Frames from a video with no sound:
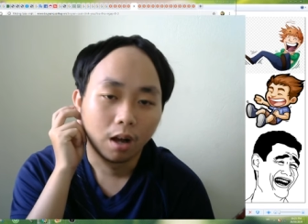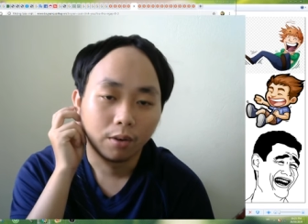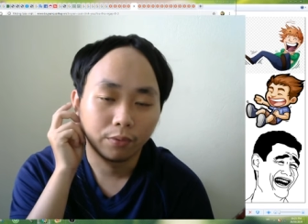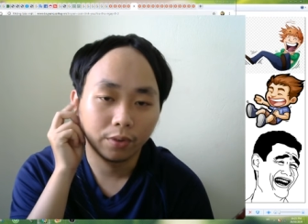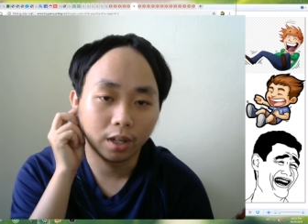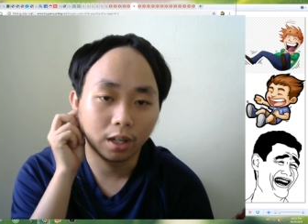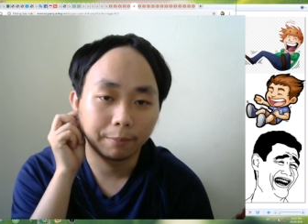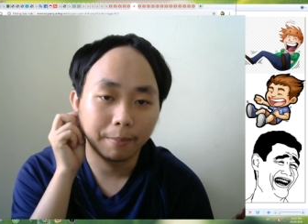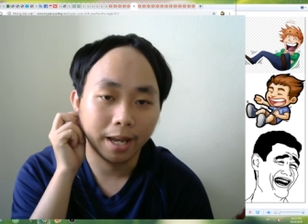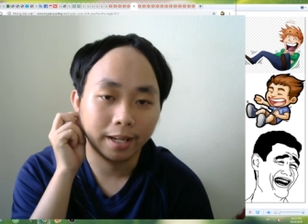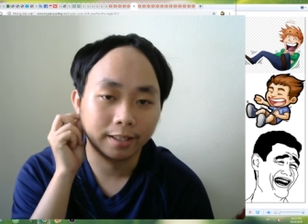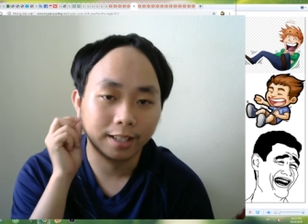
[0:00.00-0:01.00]
Vợ
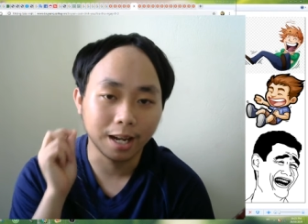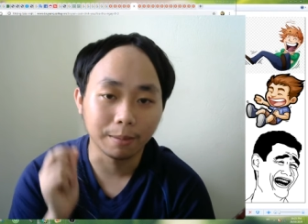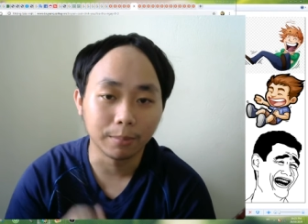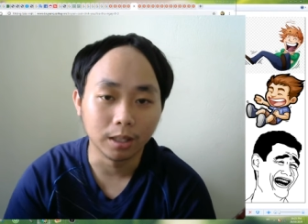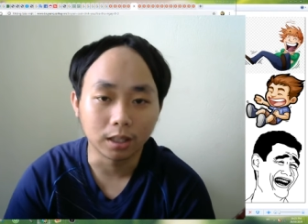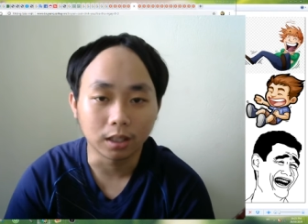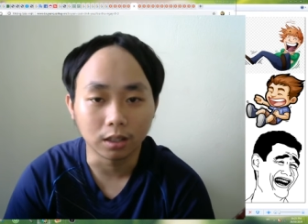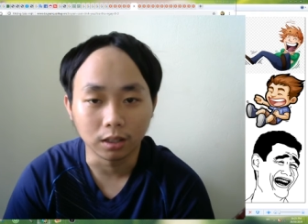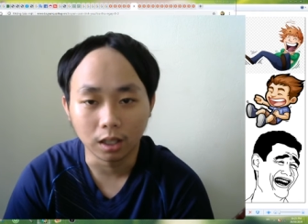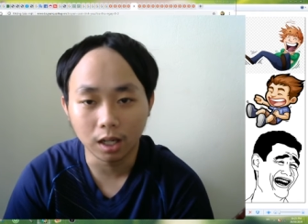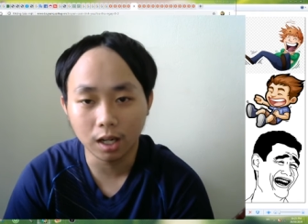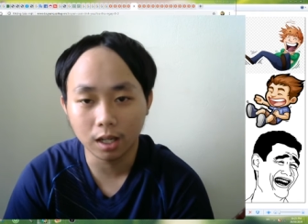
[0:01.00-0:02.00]
bèn ra mở
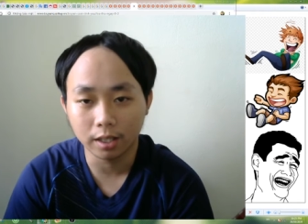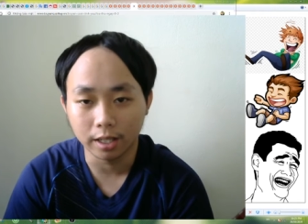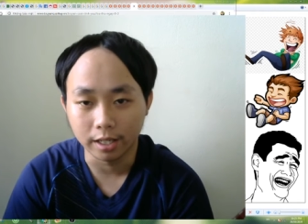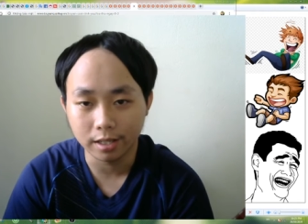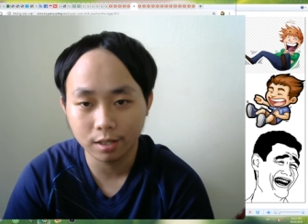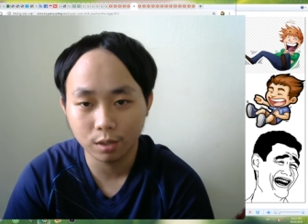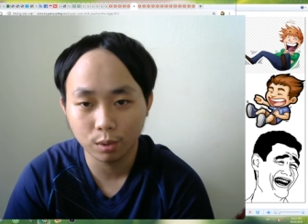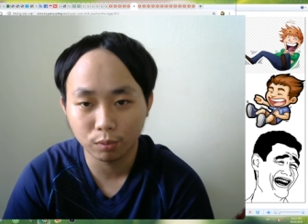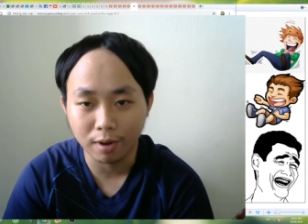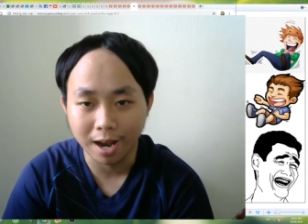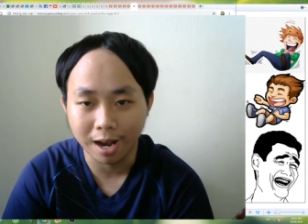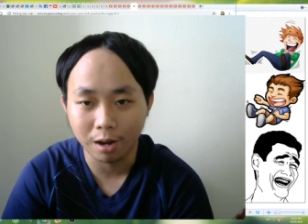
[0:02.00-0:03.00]
cửa để dìu
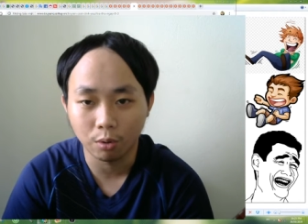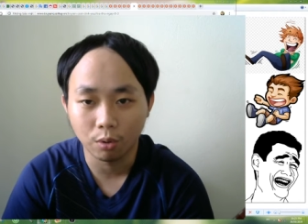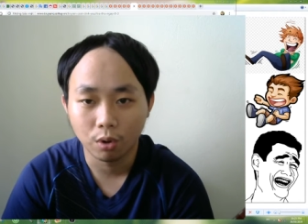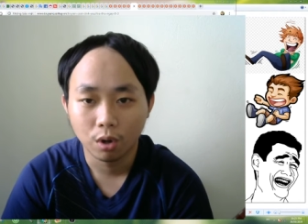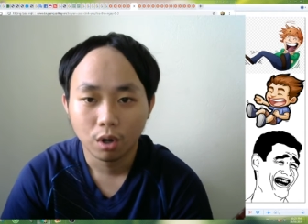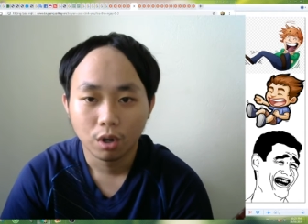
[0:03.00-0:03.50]
vào.